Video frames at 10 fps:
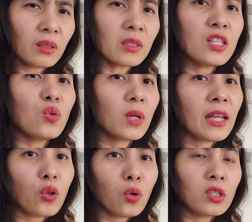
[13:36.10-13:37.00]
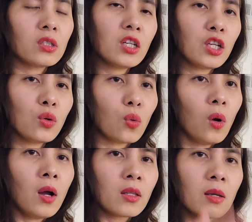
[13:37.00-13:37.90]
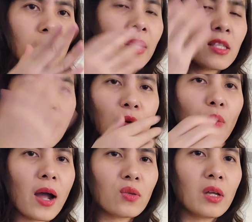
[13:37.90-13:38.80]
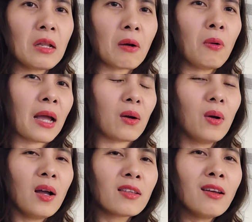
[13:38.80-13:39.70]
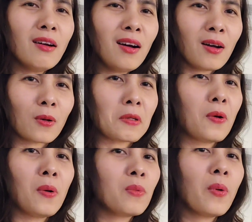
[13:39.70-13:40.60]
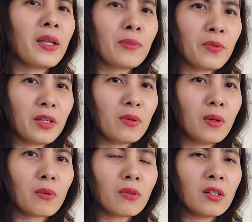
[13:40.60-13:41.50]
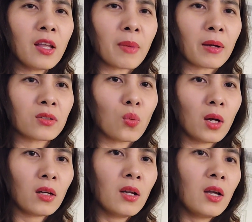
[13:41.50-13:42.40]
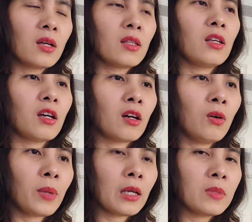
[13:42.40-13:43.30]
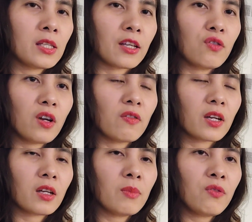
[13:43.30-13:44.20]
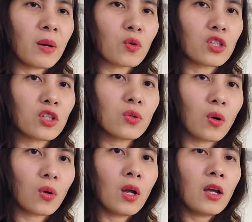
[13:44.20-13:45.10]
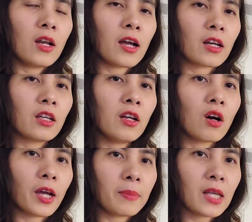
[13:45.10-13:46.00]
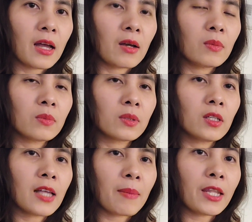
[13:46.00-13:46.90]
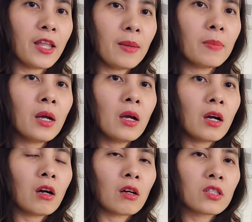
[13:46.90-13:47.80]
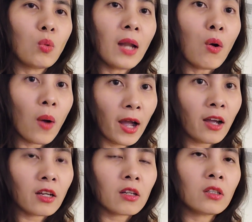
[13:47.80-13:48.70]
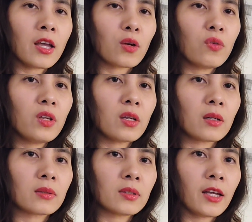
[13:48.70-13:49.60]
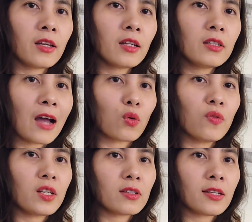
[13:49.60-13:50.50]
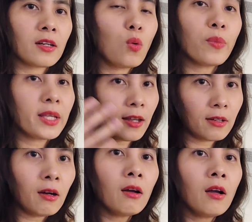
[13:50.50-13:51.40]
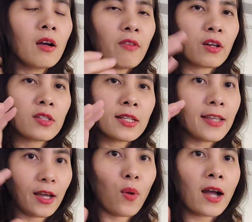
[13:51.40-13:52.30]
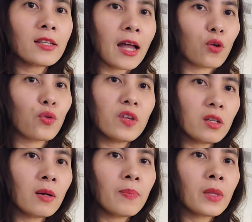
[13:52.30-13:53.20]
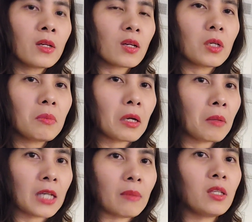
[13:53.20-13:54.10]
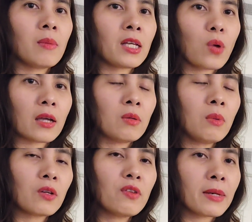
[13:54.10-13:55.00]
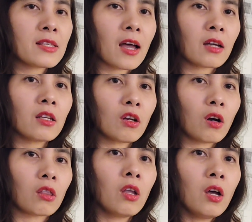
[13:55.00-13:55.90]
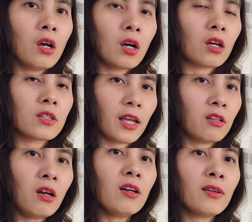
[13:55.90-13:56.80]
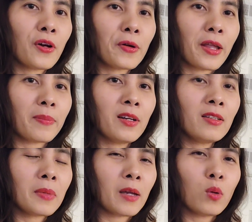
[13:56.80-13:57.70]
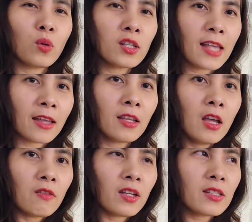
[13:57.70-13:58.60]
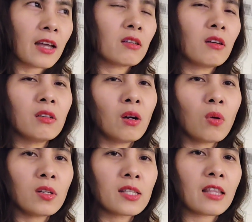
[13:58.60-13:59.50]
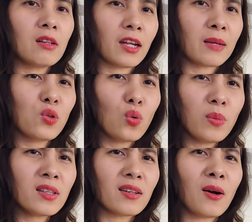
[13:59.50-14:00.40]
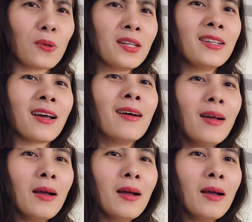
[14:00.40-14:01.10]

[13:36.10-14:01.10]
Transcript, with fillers: chỉ dùng cái này thôi chịu trước khi đi ngủ thì mình massage qua qua thôi đấy là hôm nào nhớ còn nhiều hôm quên lắm quý vị cũng không có nhớ để mà dùng đó thì uh, hôm nay em chia sẻ như vậy về cái mỹ phẩm của Suicidal là cái lọ kem da dưỡng da ban đêm uh, chống lão hóa có thể quý vị uh, sẽ cái da của quý vị nó sẽ không có bị nhăn nữa và nó sẽ trẻ hóa cái da của quý vị nữa trong khi mà em chả bao giờ em massage nếu mà quý vị massage thì nó còn uh, trẻ nữa cơ nó còn đẹp nữa nhưng mà em không có thời gian và giả thường như không có thời gian từ ngày làm youtube bây giờ hầu như là